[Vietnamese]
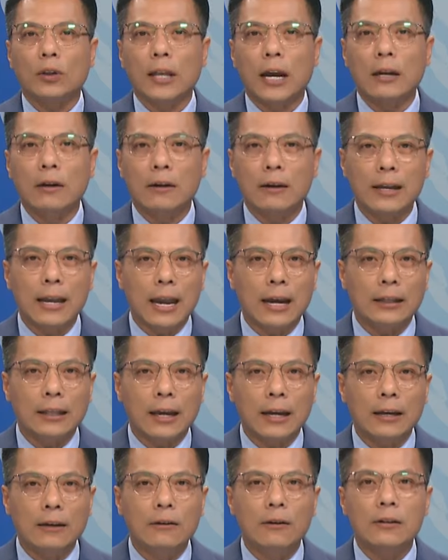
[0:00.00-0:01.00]
thể được nghe
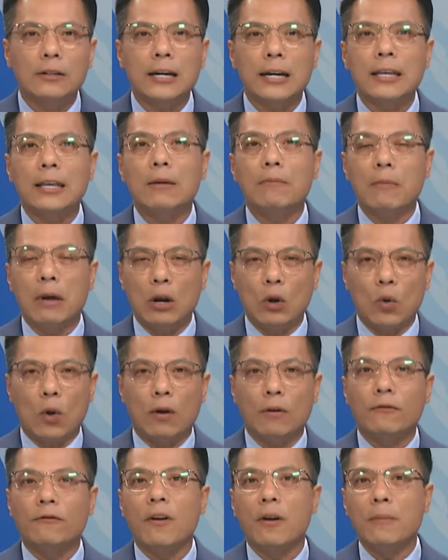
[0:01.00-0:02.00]
thấy đưa ra những bình
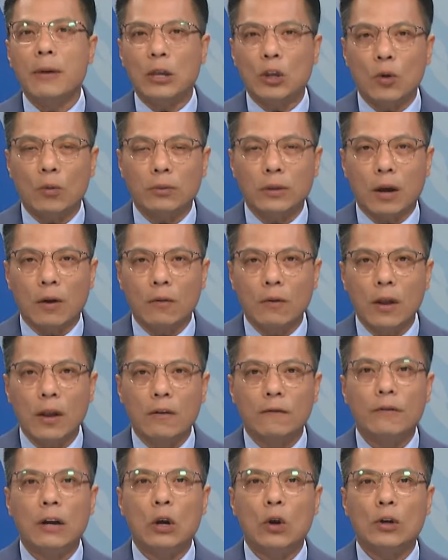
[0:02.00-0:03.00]
luận phân biệt chủng tộc
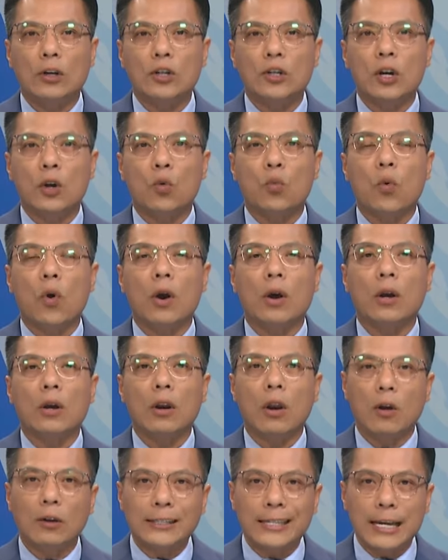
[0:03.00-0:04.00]
về luật sư quận
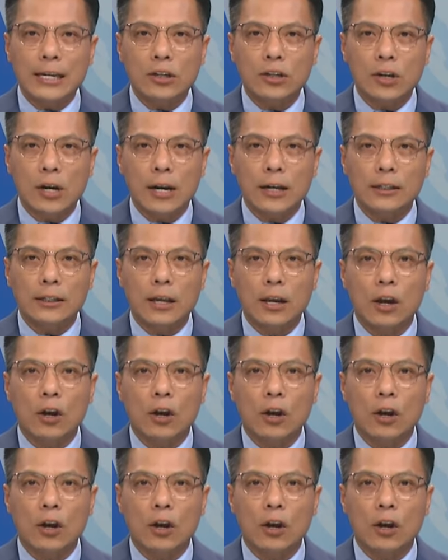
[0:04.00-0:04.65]
Los Angeles